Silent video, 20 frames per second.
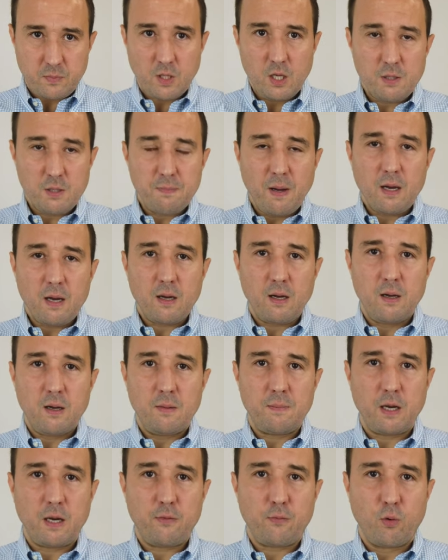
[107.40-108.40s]
ich mache
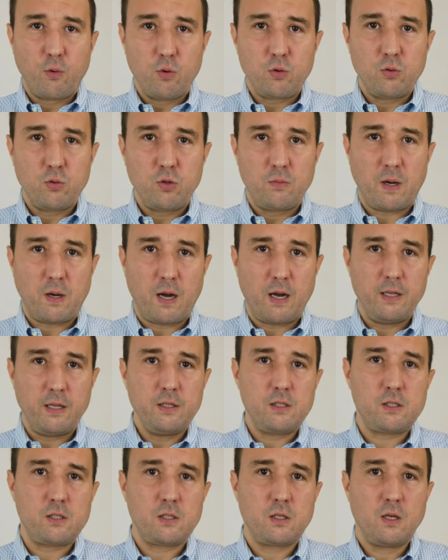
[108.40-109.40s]
äh, mein Foto Nummer
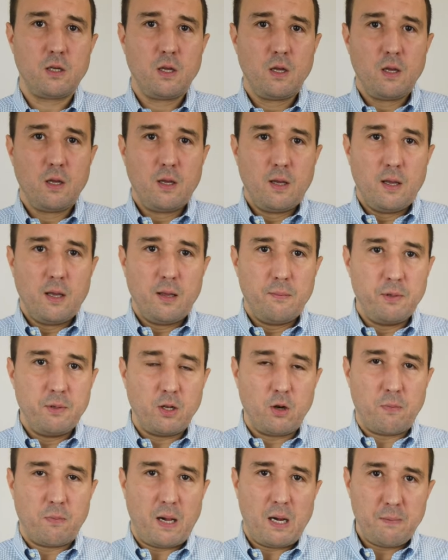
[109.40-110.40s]
1
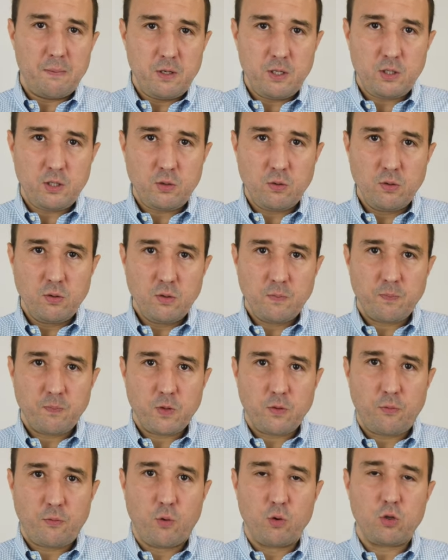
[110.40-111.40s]
mit der Normalbelichtung.
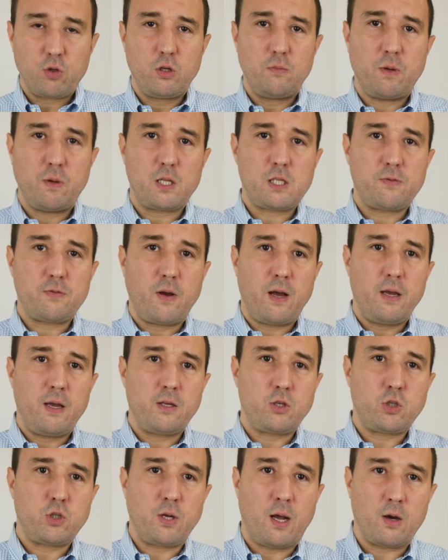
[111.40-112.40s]
Foto Nummer
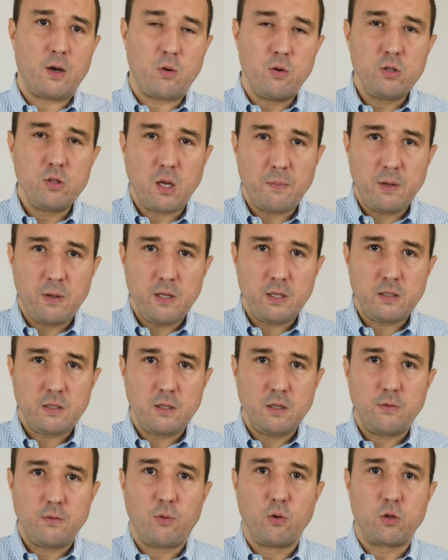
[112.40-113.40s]
2 stark
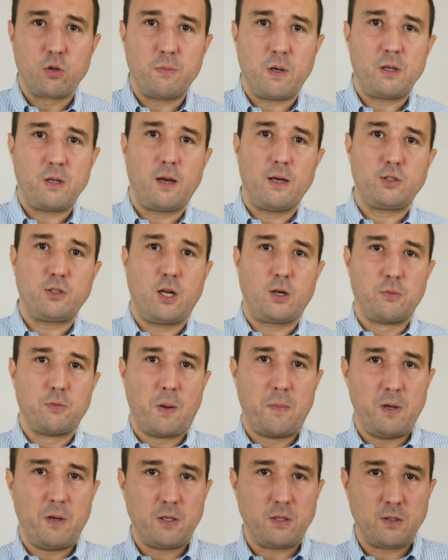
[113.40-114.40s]
unterbelichtet, Foto Nummer 3 stark
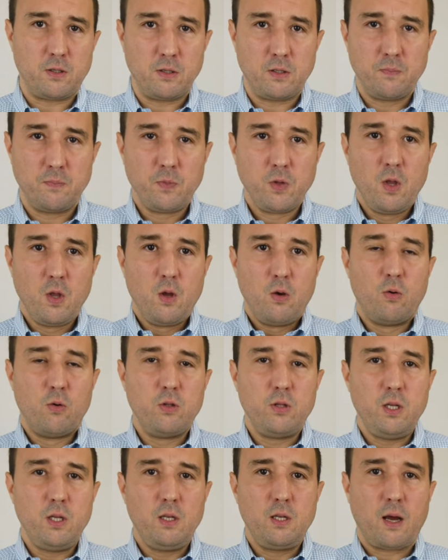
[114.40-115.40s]
überbelichtet.
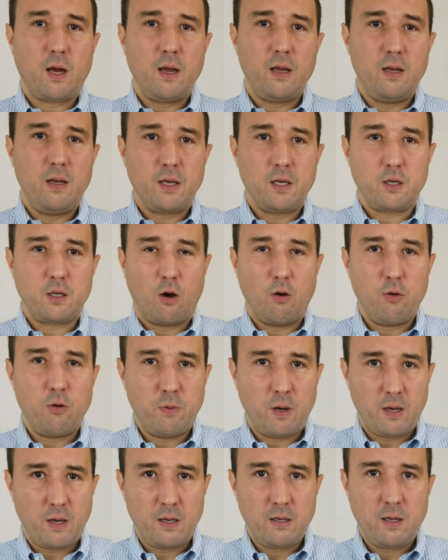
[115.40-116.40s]
Und die drei lege ich
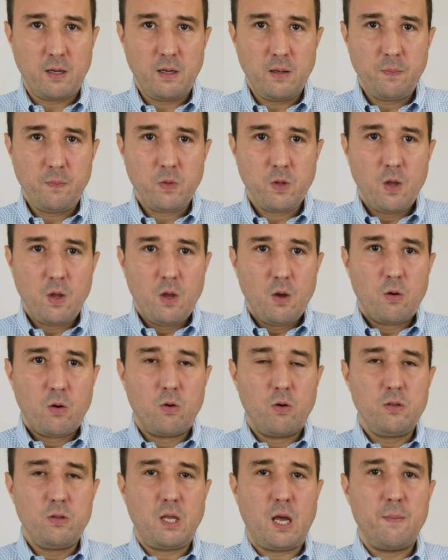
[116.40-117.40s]
übereinander
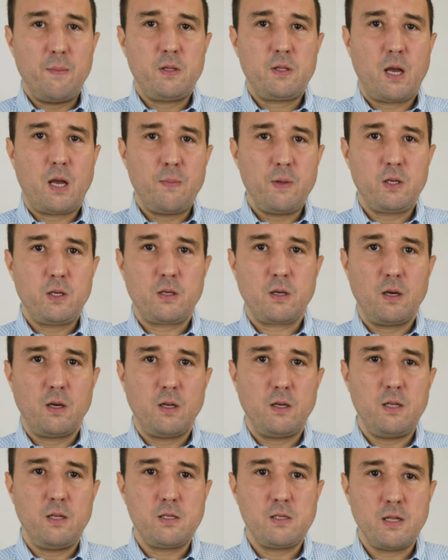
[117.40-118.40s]
und damit habe ich
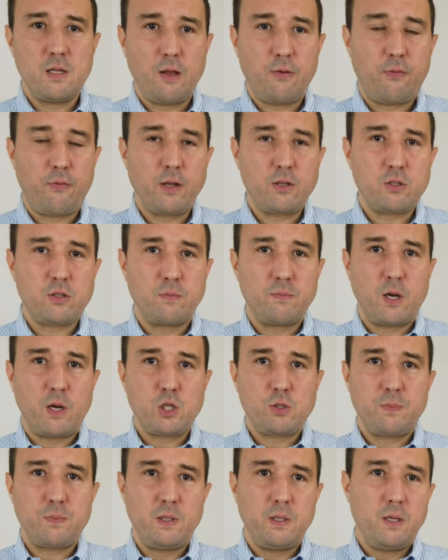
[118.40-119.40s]
äh, diesen Effekt zum
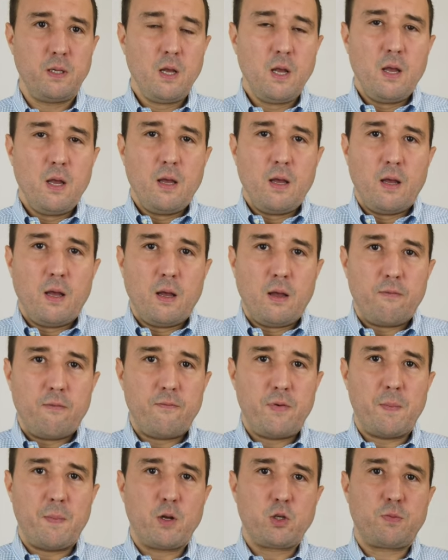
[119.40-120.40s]
Beispiel,
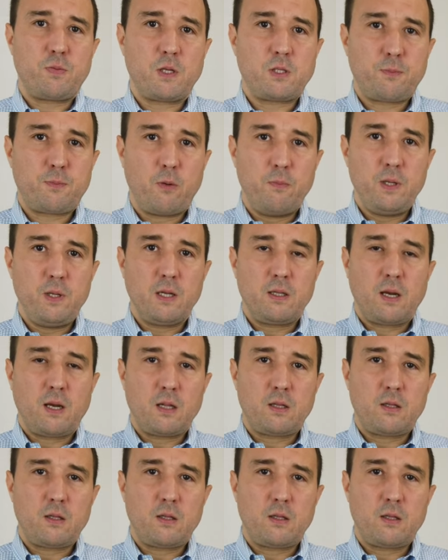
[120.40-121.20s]
wenn man schon was probiert